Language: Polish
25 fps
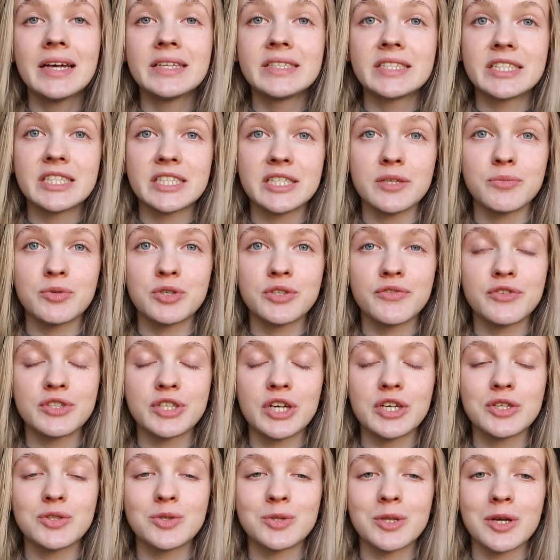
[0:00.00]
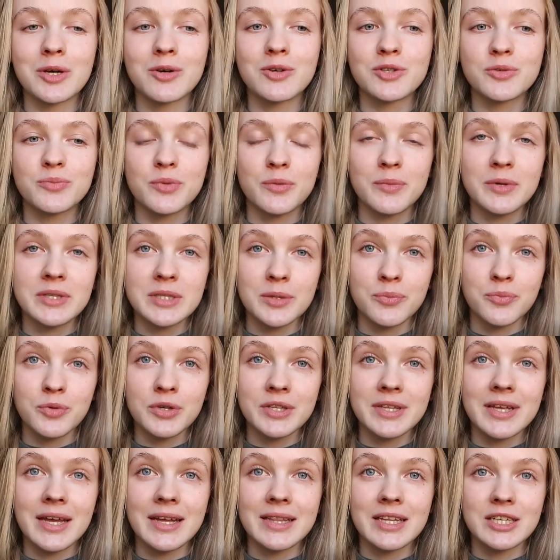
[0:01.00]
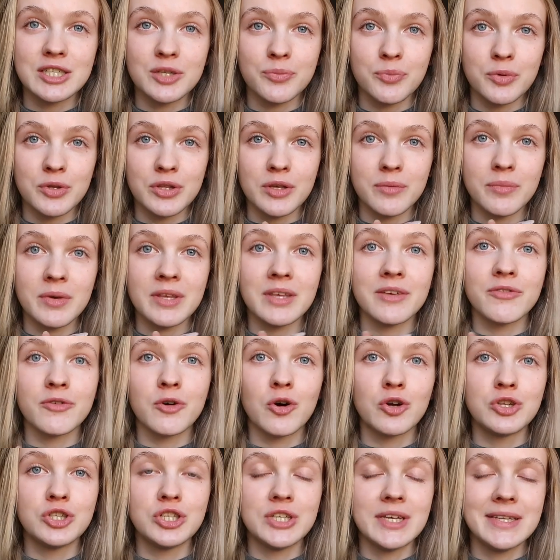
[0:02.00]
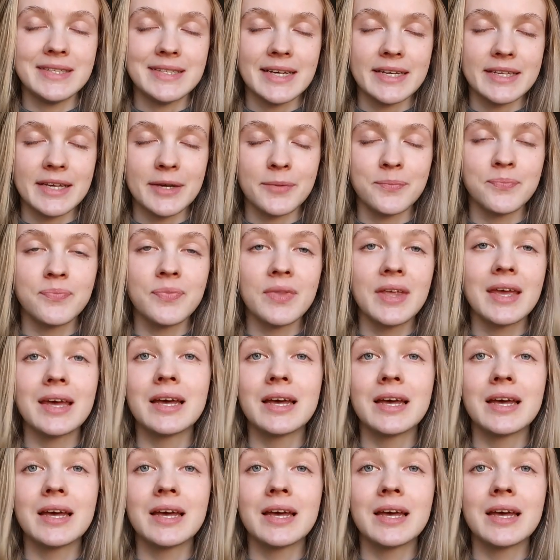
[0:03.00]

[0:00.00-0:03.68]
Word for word: Trzeba się przyzwyczaić do tego, że pomiędzy płytka nasze podniebienie wchodzi jedzenie.